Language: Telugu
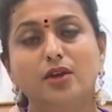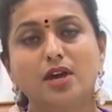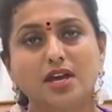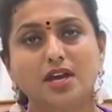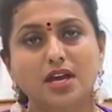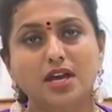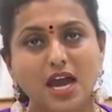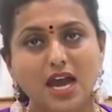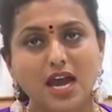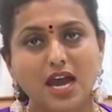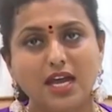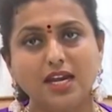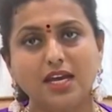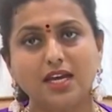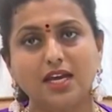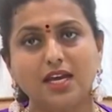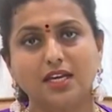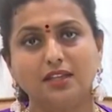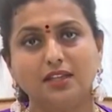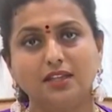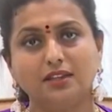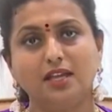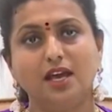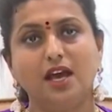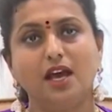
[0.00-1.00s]
ఒక
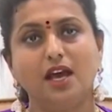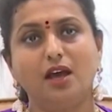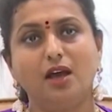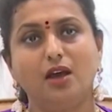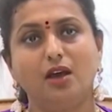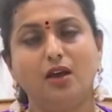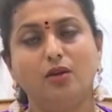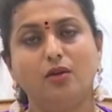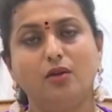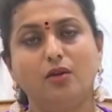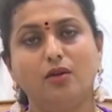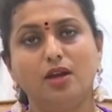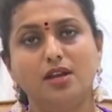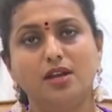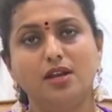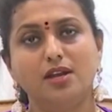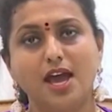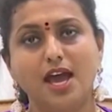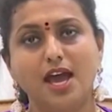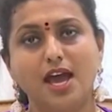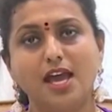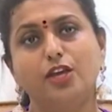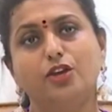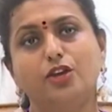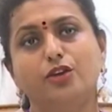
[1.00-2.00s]
కార్యకర్త ఒక
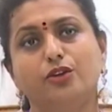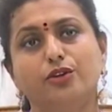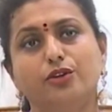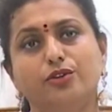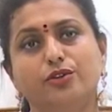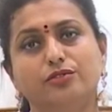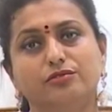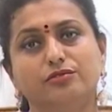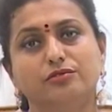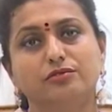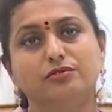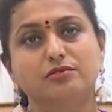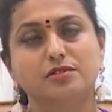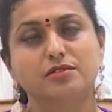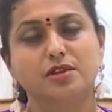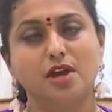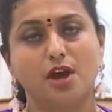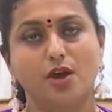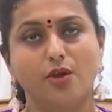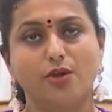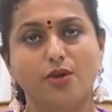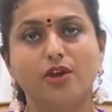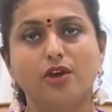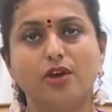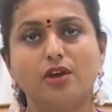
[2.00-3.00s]
నాయకుడు
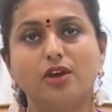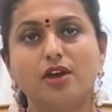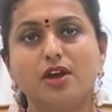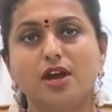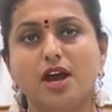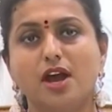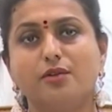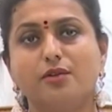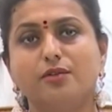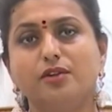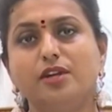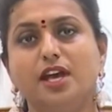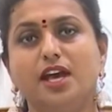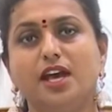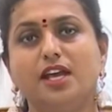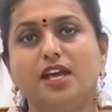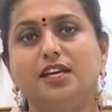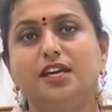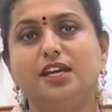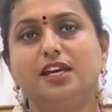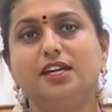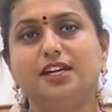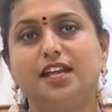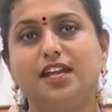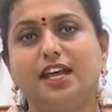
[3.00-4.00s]
గౌరవంగా
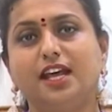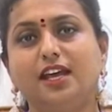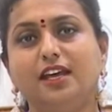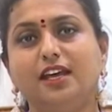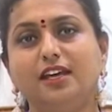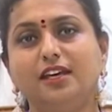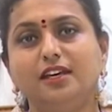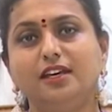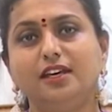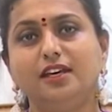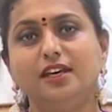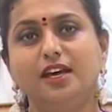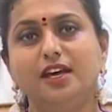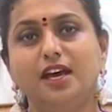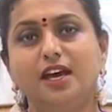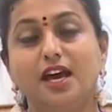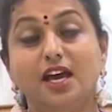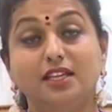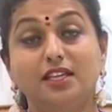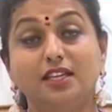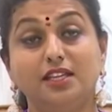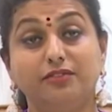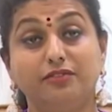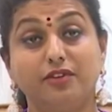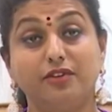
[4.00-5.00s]
ఉండాలి అంటే
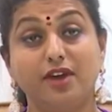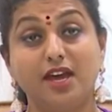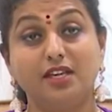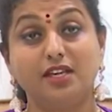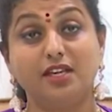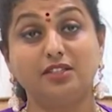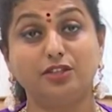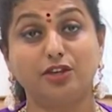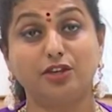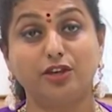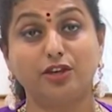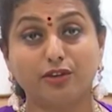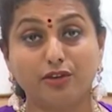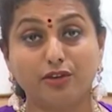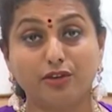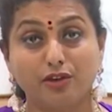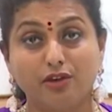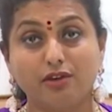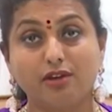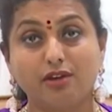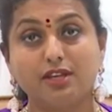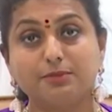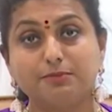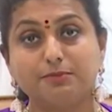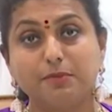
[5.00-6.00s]
అది వైఎస్ఆర్
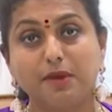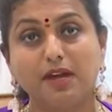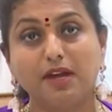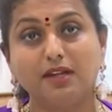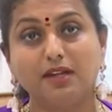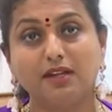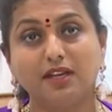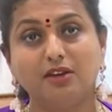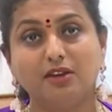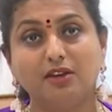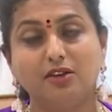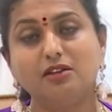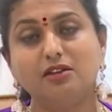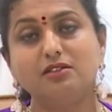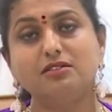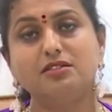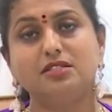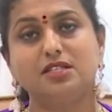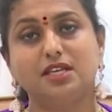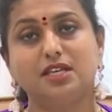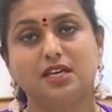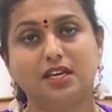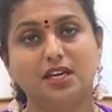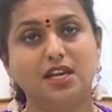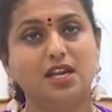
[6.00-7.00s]
కాంగ్రెస్ పార్టీలో
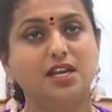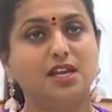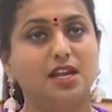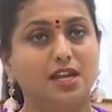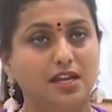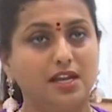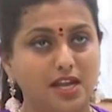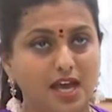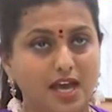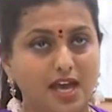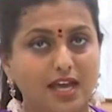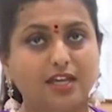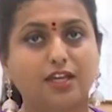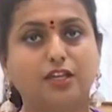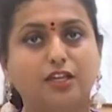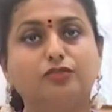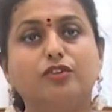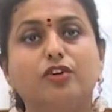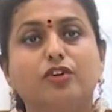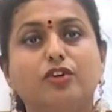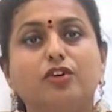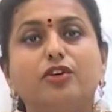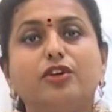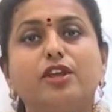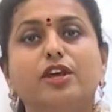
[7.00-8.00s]
జగనన్న
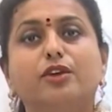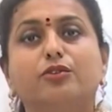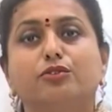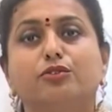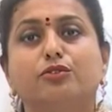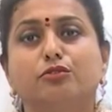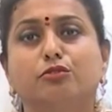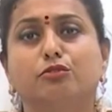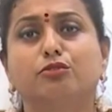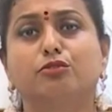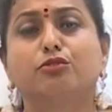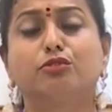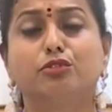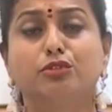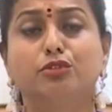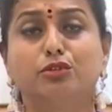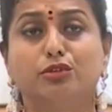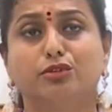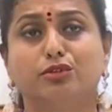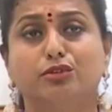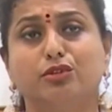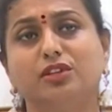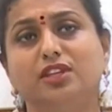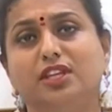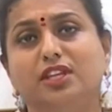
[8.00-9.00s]
నాయకత్వంలోనే
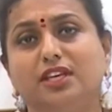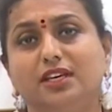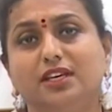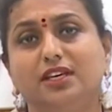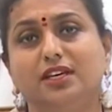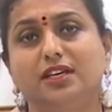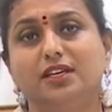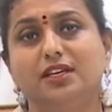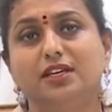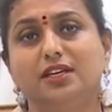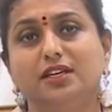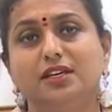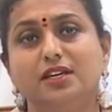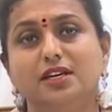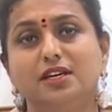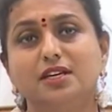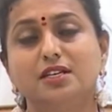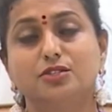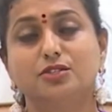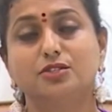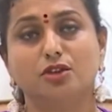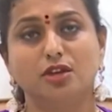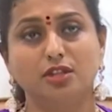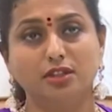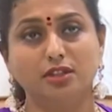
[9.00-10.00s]
కుదురుతుంది
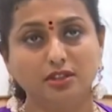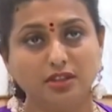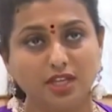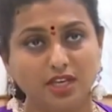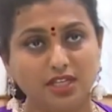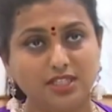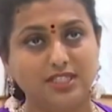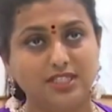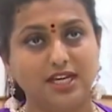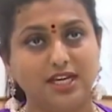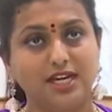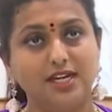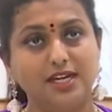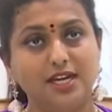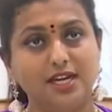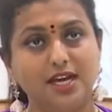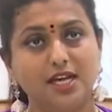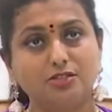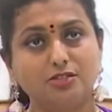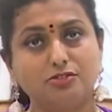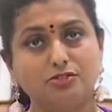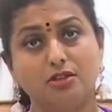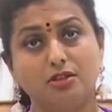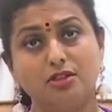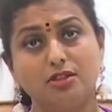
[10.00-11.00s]
సొంత జెండా
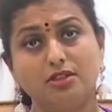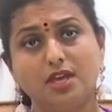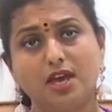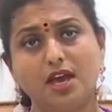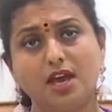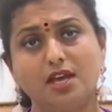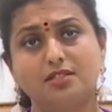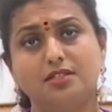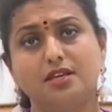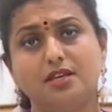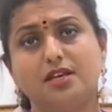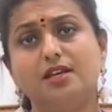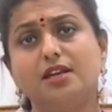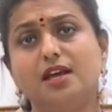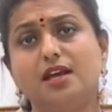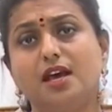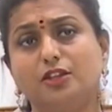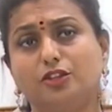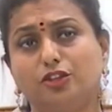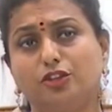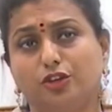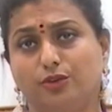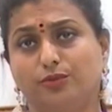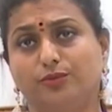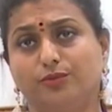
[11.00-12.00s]
సొంత
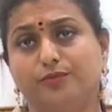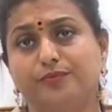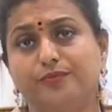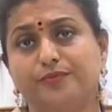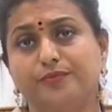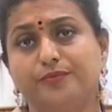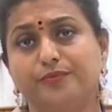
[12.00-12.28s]
అజెండాతో